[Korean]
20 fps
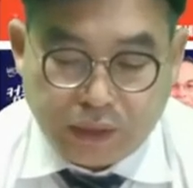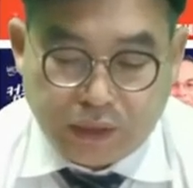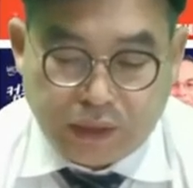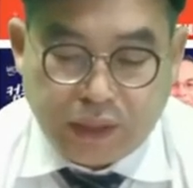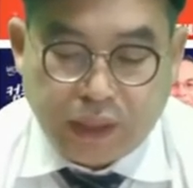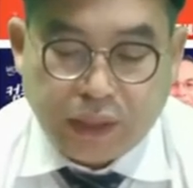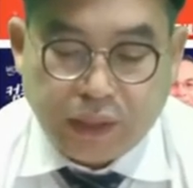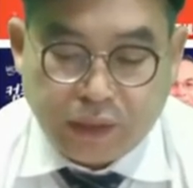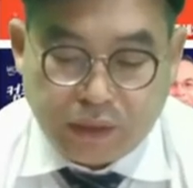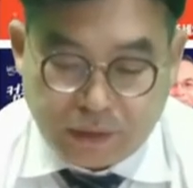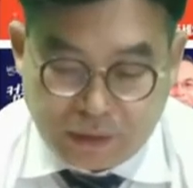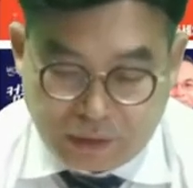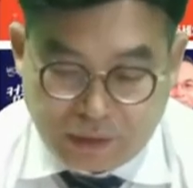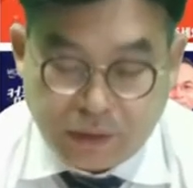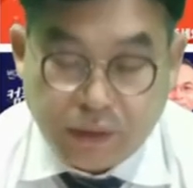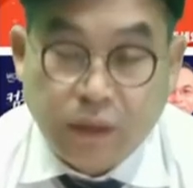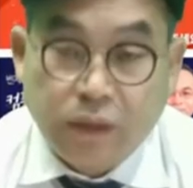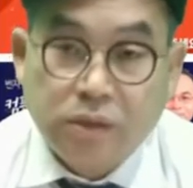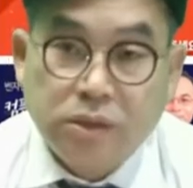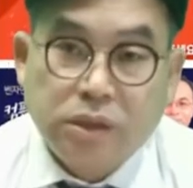체계를
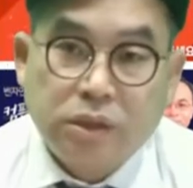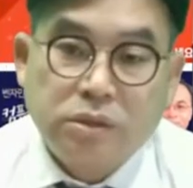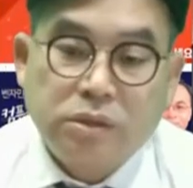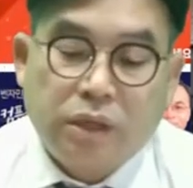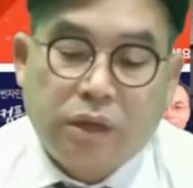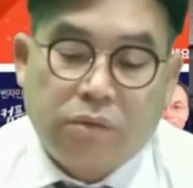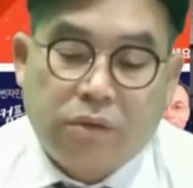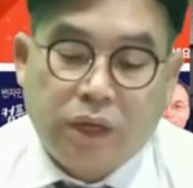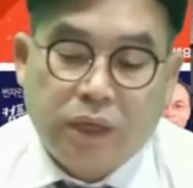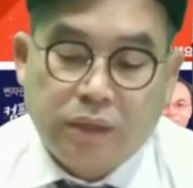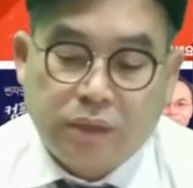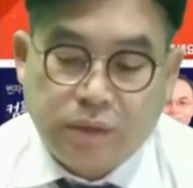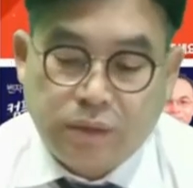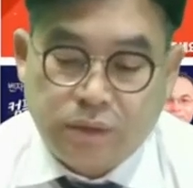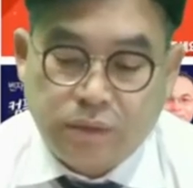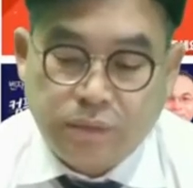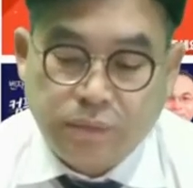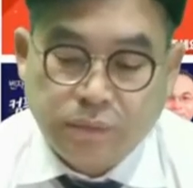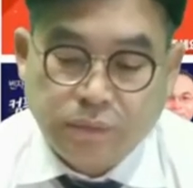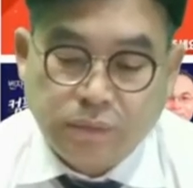
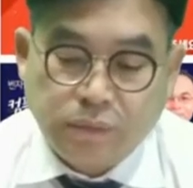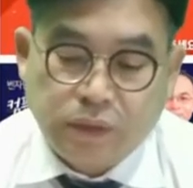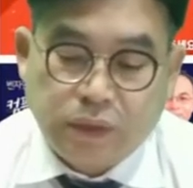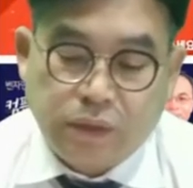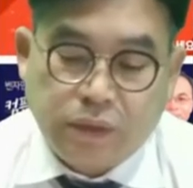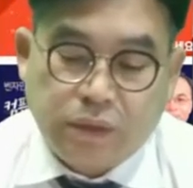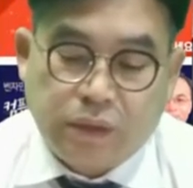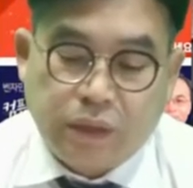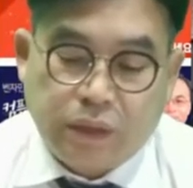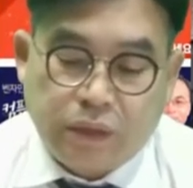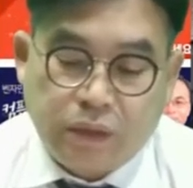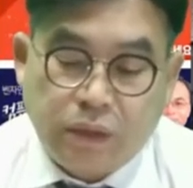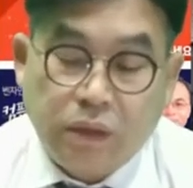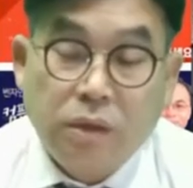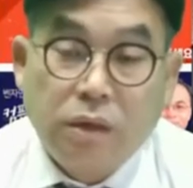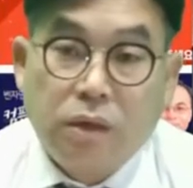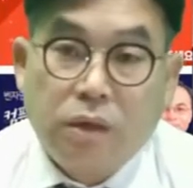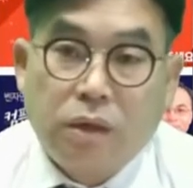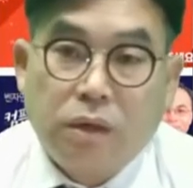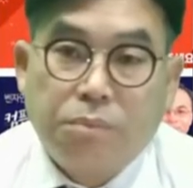정상화하는 일에
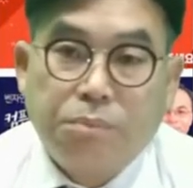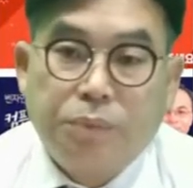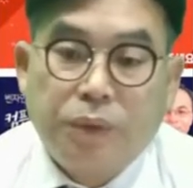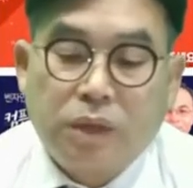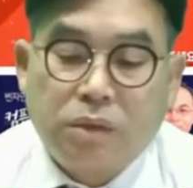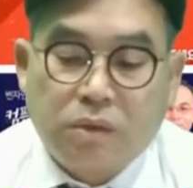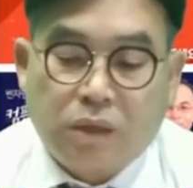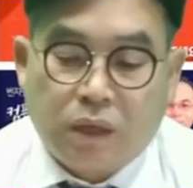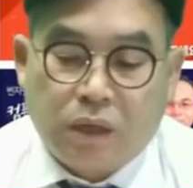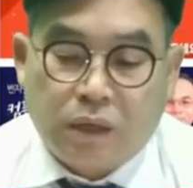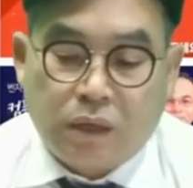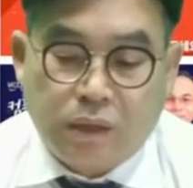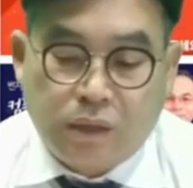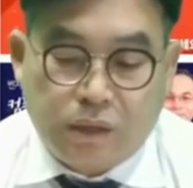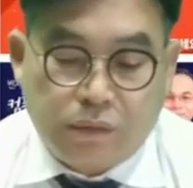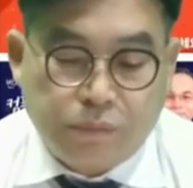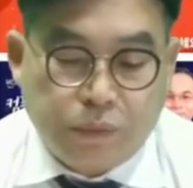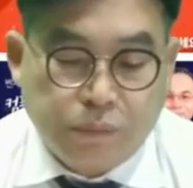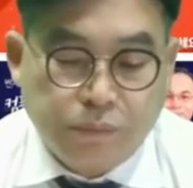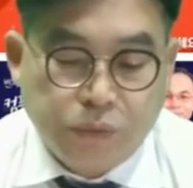헌법과
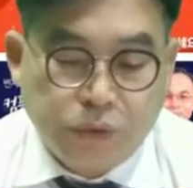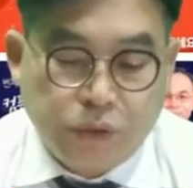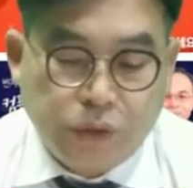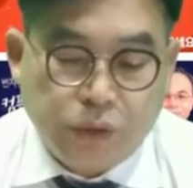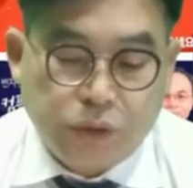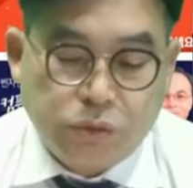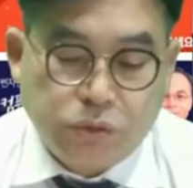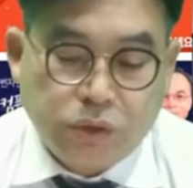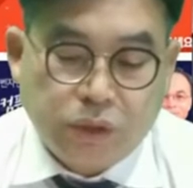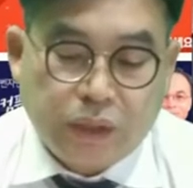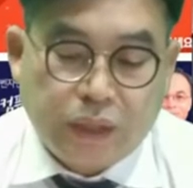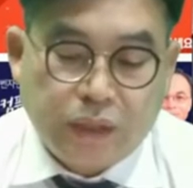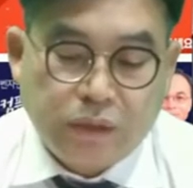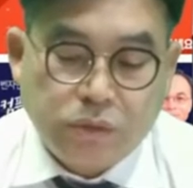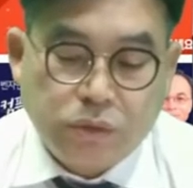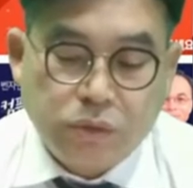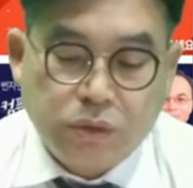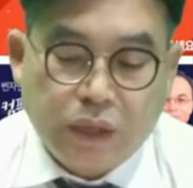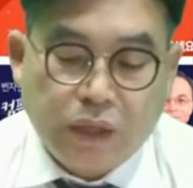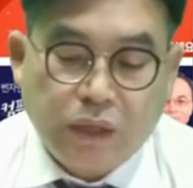법률이 규정하는
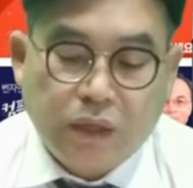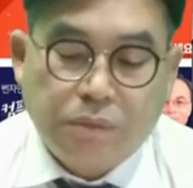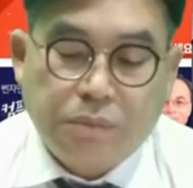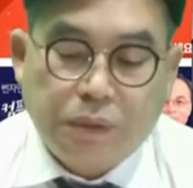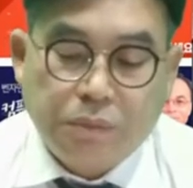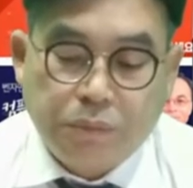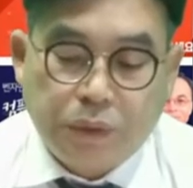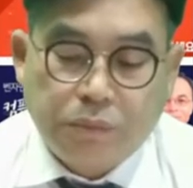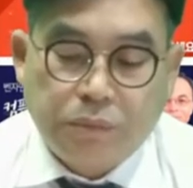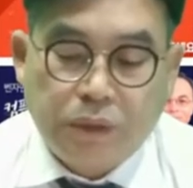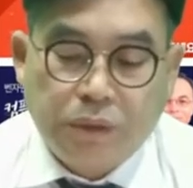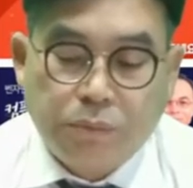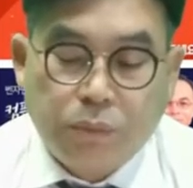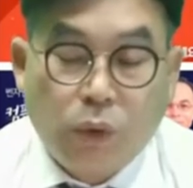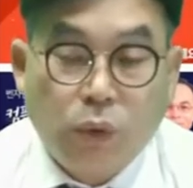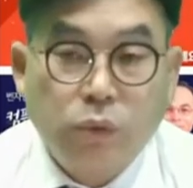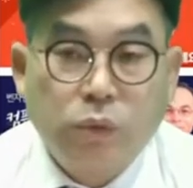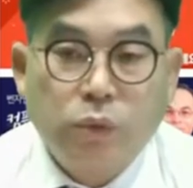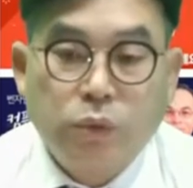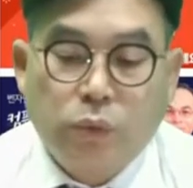수단과 방법을
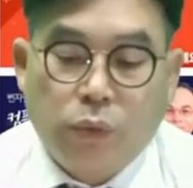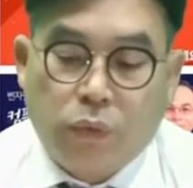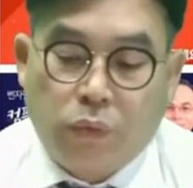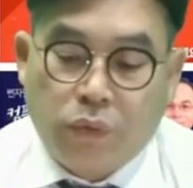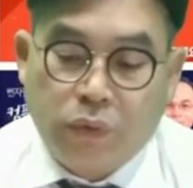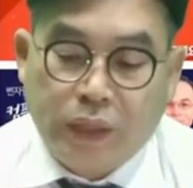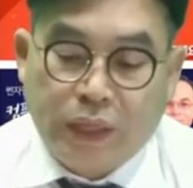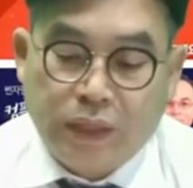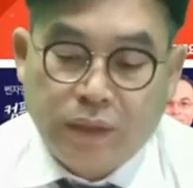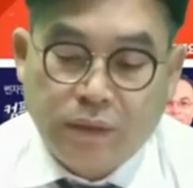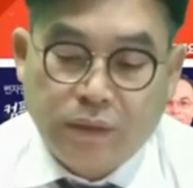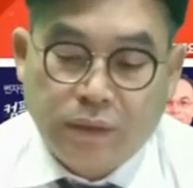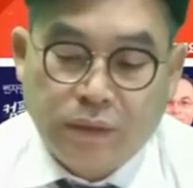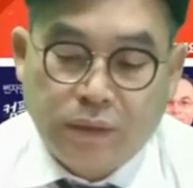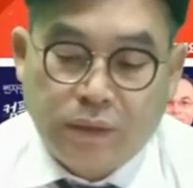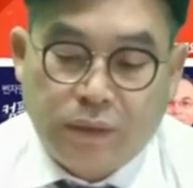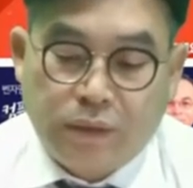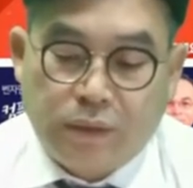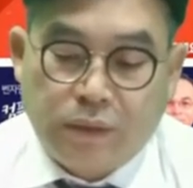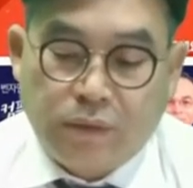모두 동원할
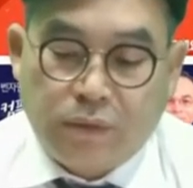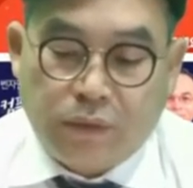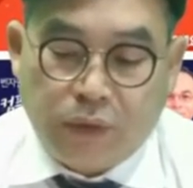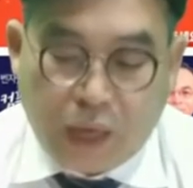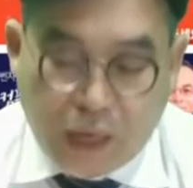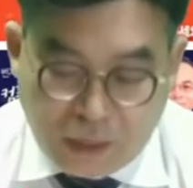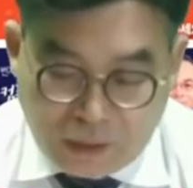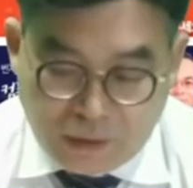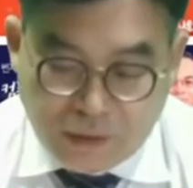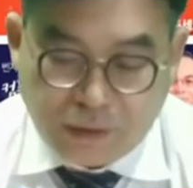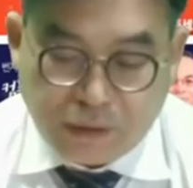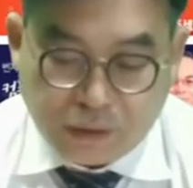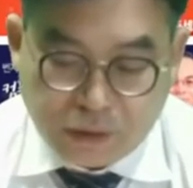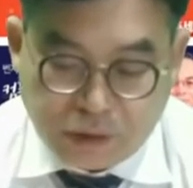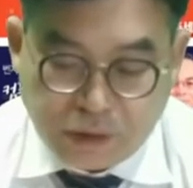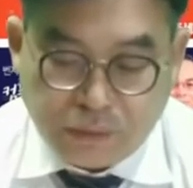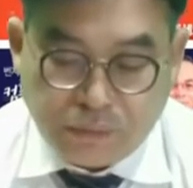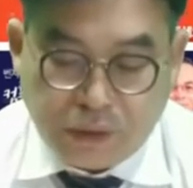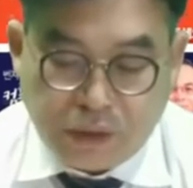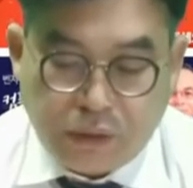
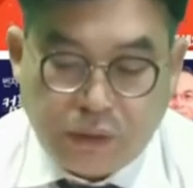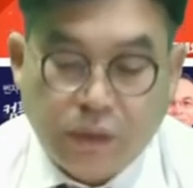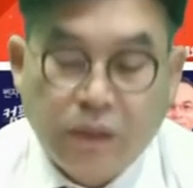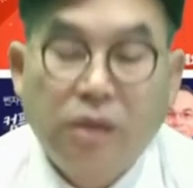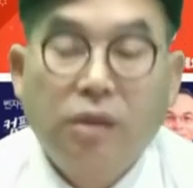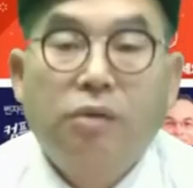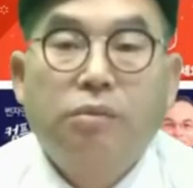것임을